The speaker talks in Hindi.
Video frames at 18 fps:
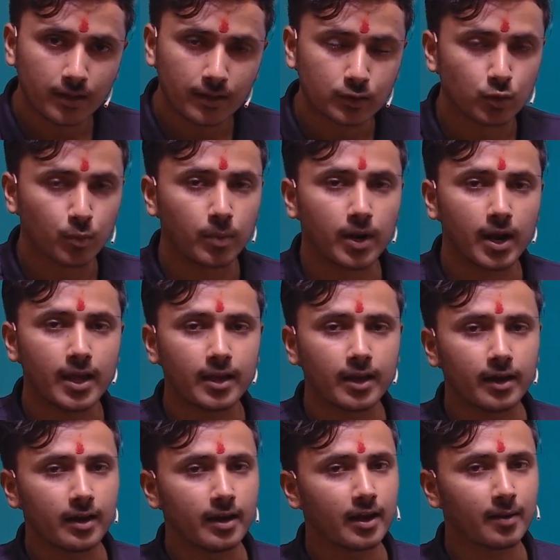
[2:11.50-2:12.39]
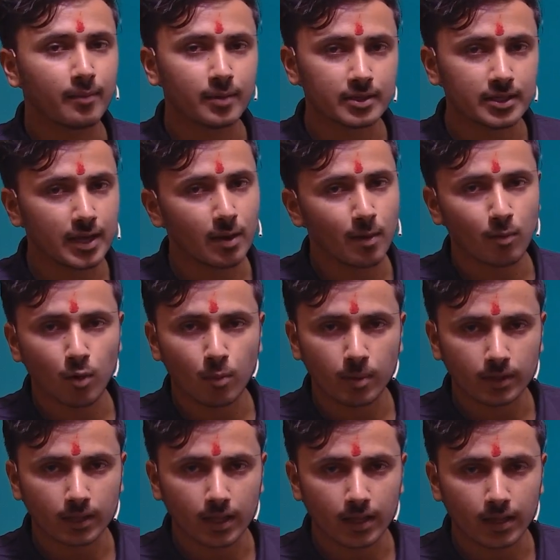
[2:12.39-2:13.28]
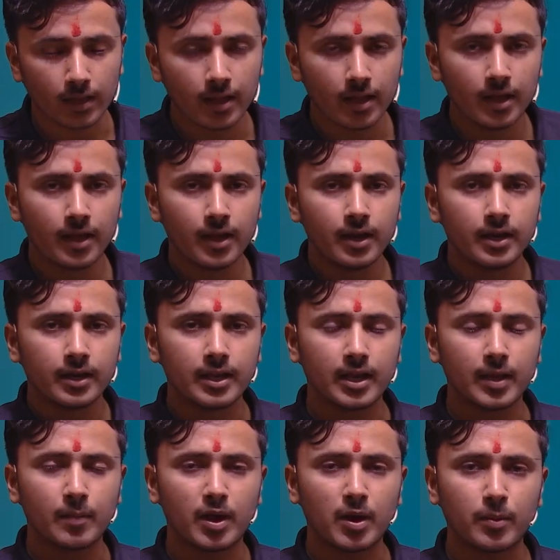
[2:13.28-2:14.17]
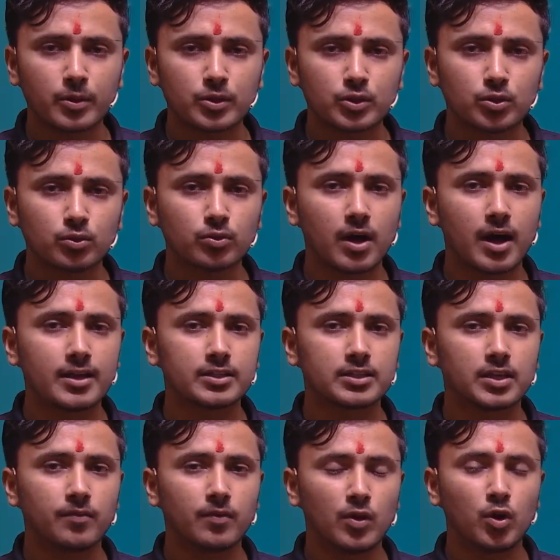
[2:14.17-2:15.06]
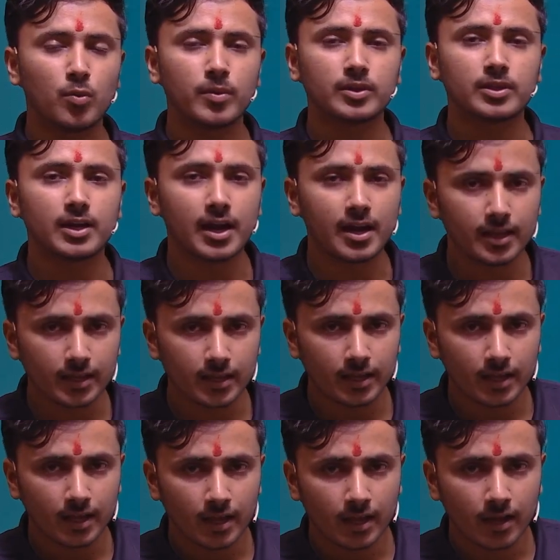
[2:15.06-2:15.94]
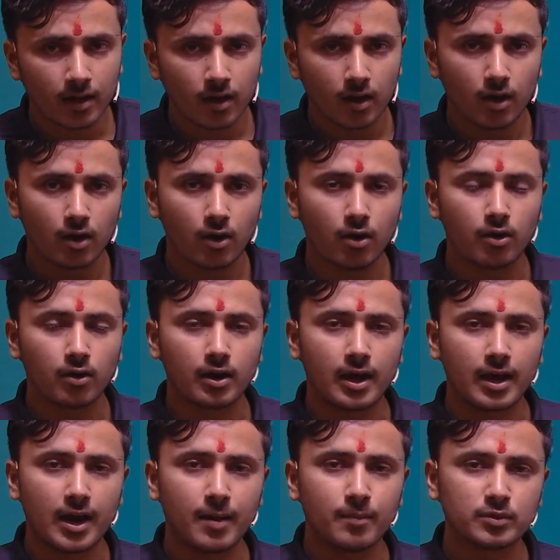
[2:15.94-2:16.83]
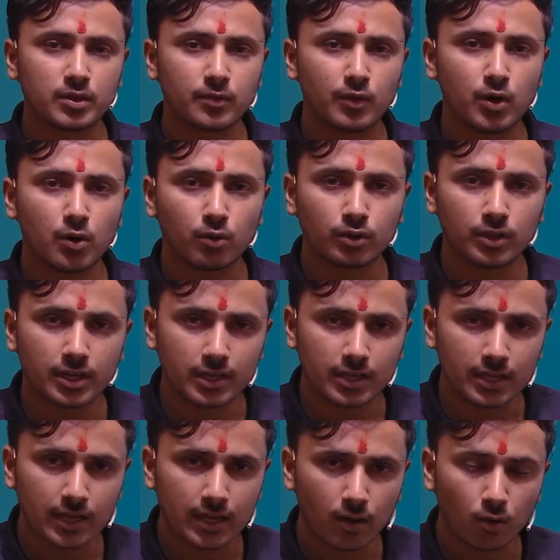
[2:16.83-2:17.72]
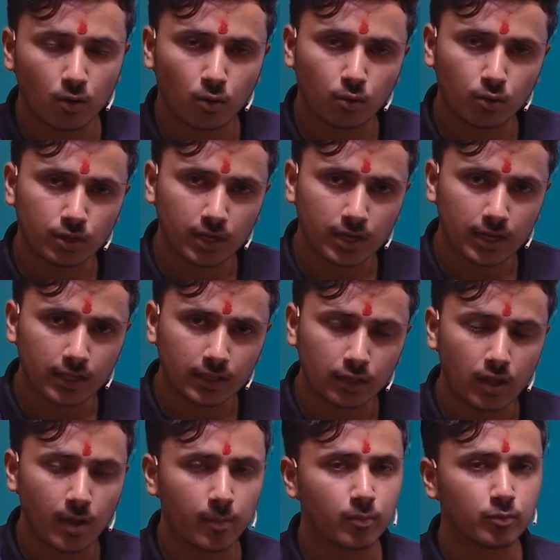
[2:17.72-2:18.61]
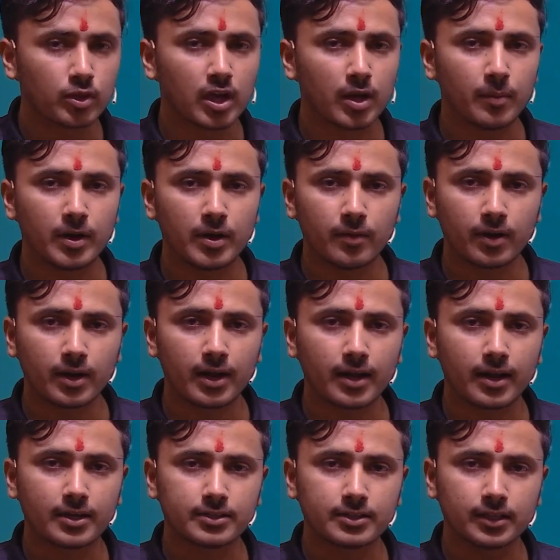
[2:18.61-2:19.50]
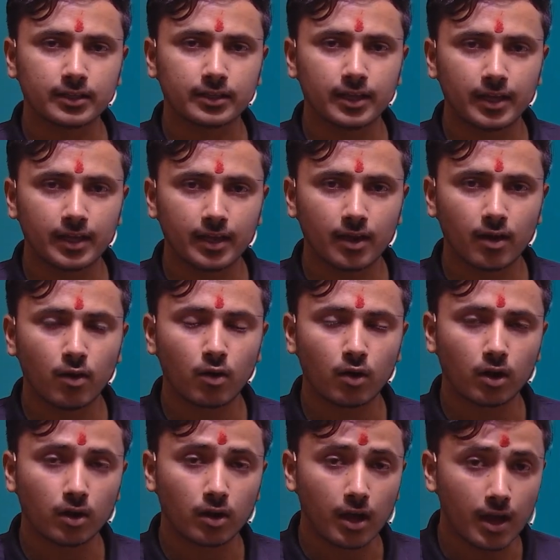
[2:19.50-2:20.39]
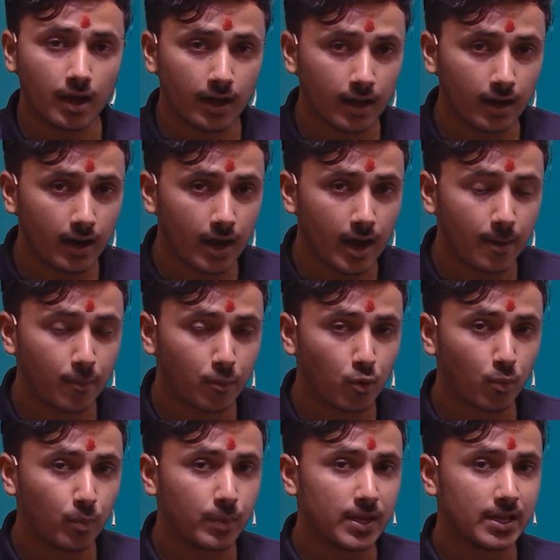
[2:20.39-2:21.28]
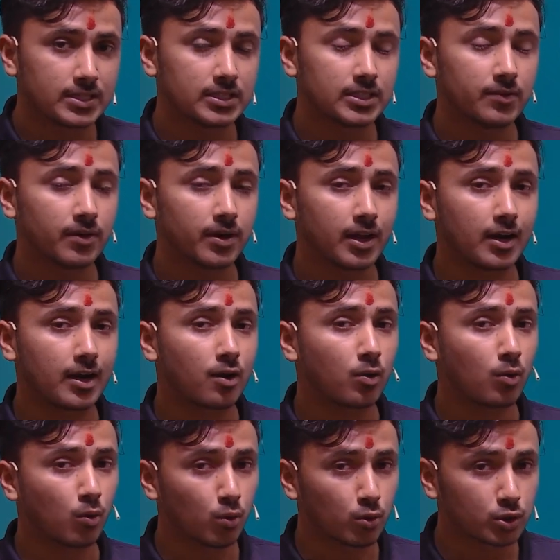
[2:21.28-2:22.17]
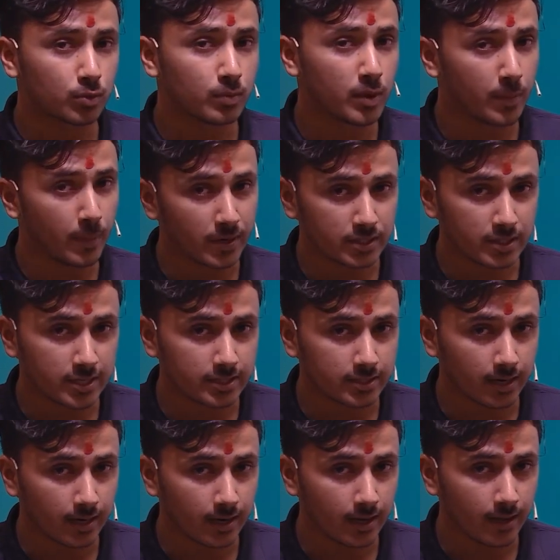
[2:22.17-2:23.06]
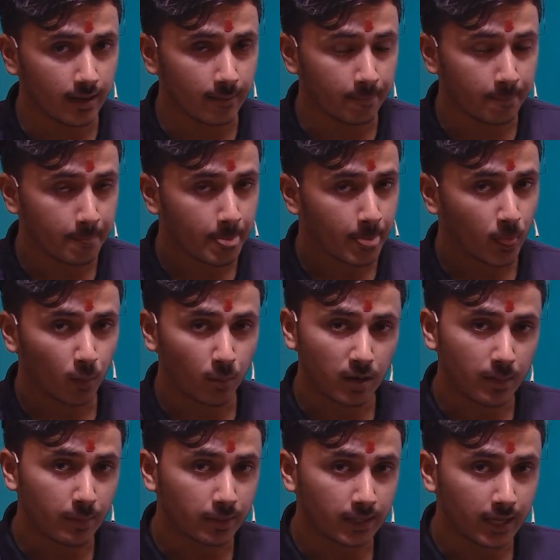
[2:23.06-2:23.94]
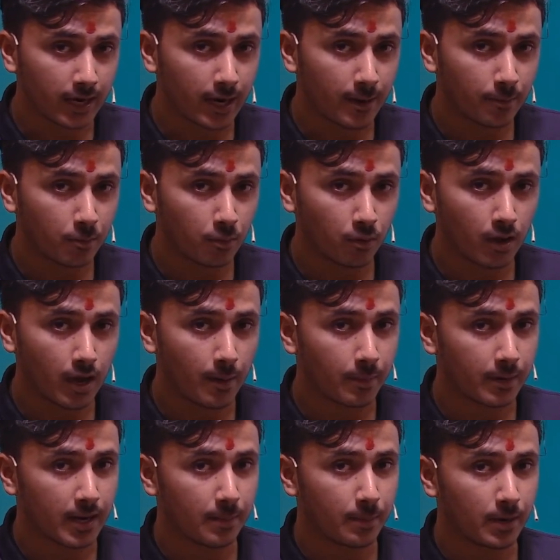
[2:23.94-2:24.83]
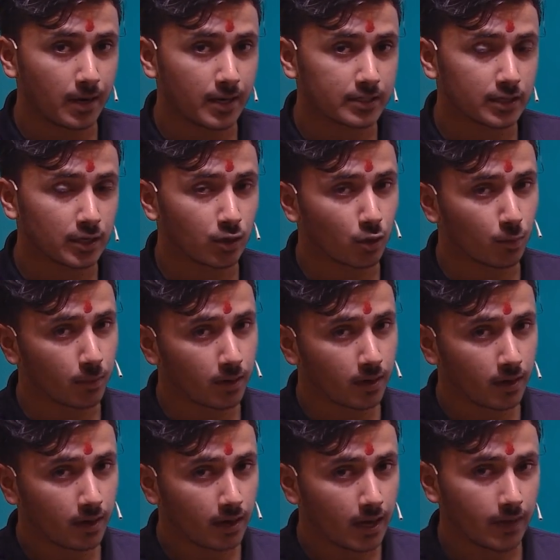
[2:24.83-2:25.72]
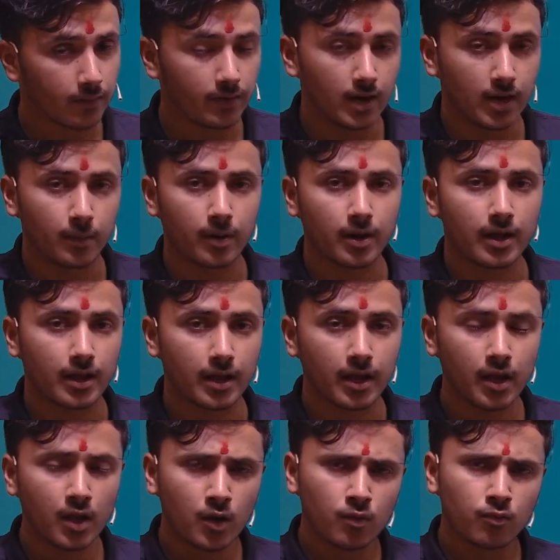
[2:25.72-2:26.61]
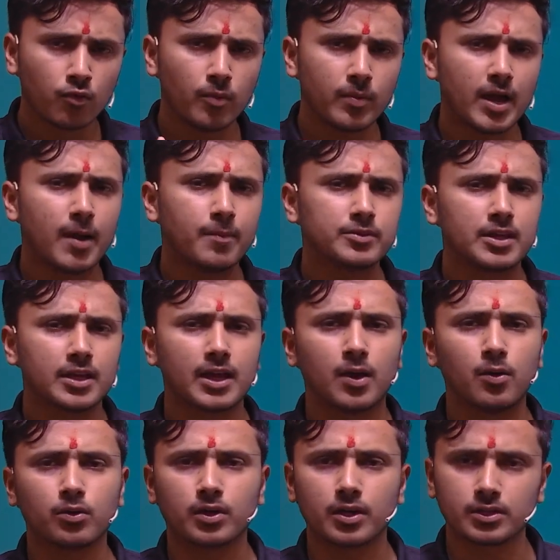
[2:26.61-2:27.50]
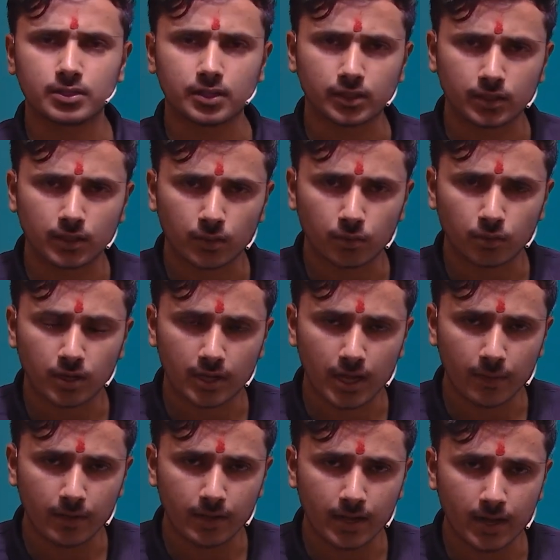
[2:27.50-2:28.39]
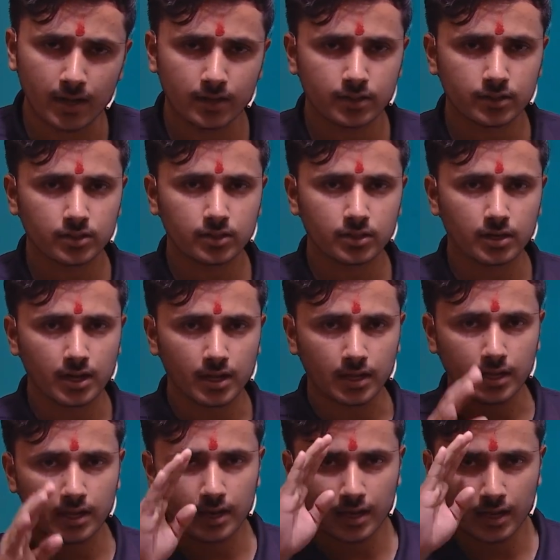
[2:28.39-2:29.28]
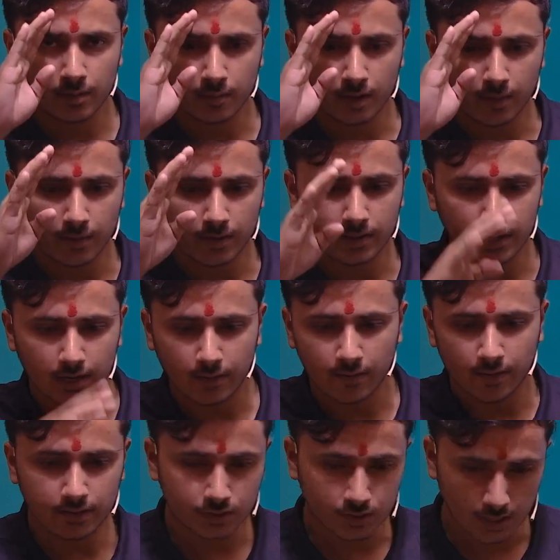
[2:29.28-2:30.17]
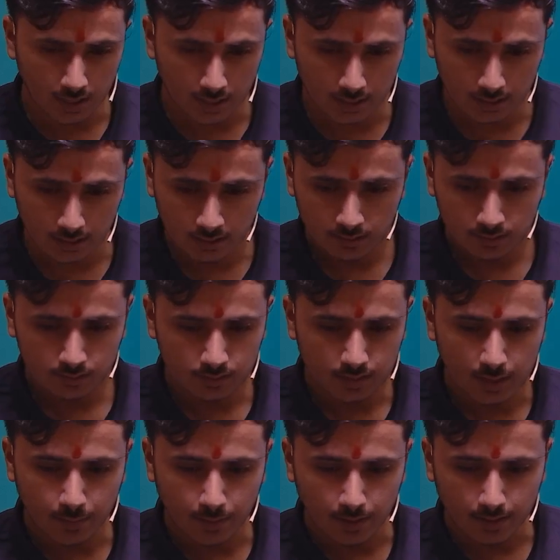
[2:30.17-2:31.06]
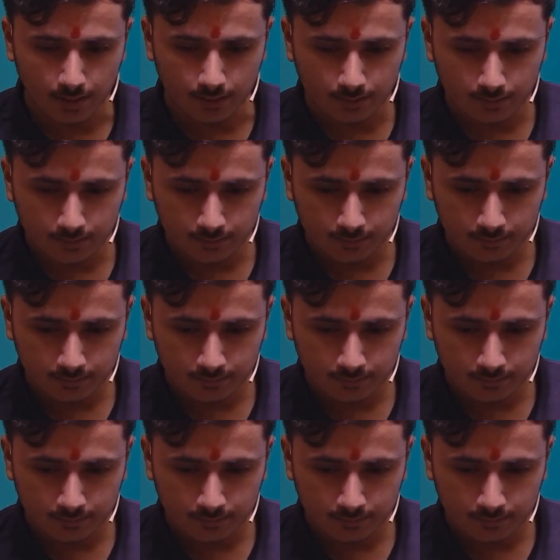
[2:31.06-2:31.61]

जो पढ़ाई करने का मजा है आपको पता है ठीक है प्यारे बच्चों तो आज की वीडियो में इतना ही और आराम से वीडियो को देखिए और कोई दिक्कत है तो आप मुझे कमेंट वगैरह कर सकते हैं और अगर आपको बीएससी वगैरह का कोर्स भी परचेज करना है तो मैंने बताया ना आपको अपने एप्लीकेशन के ऊपर अवेलेबल है वो भी आप चेकआउट कर सकते हो ठीक है भैया टेक केयर बाय बाय धन्यवाद जय हिंद जय भारत